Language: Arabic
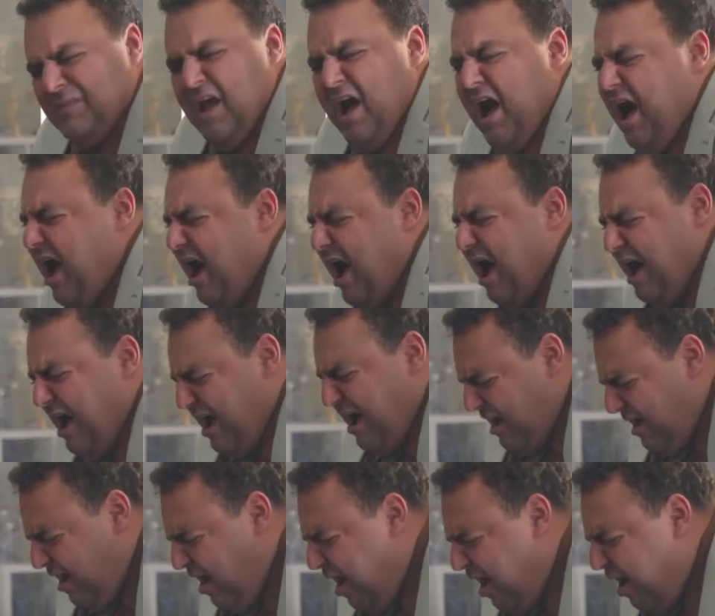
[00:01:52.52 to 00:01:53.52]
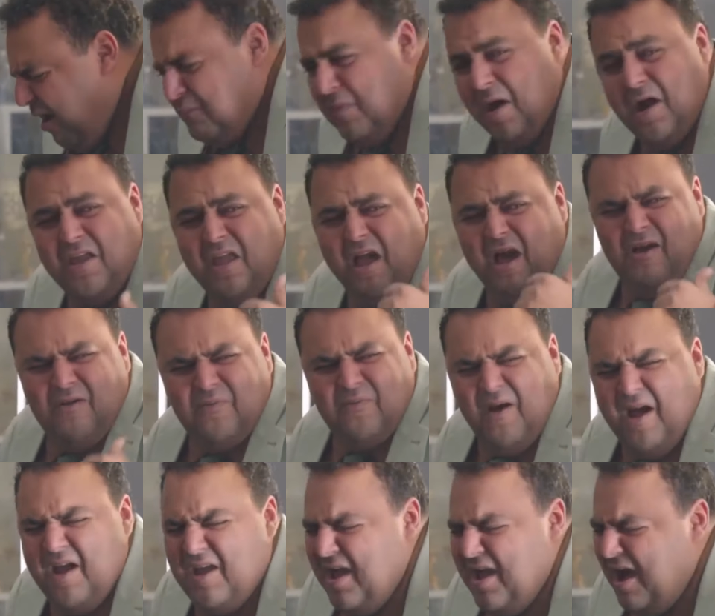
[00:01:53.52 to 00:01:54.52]
اه اه اه ميه آه،
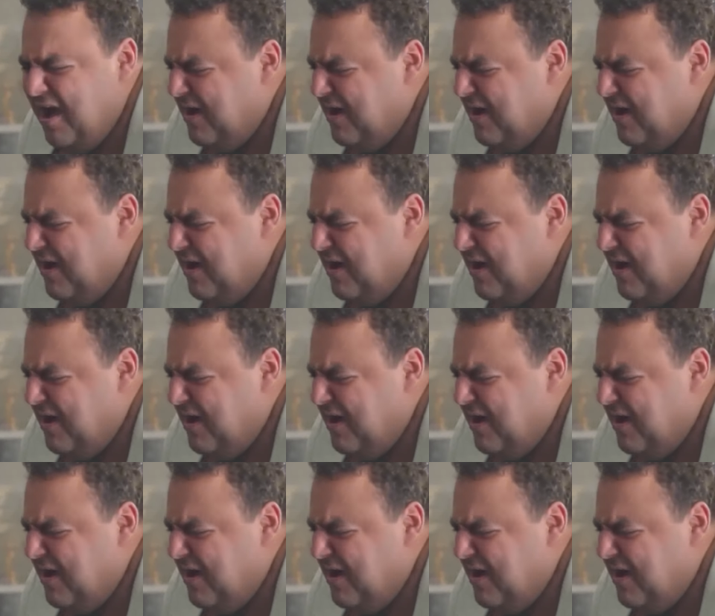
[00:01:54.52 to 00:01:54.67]
ميه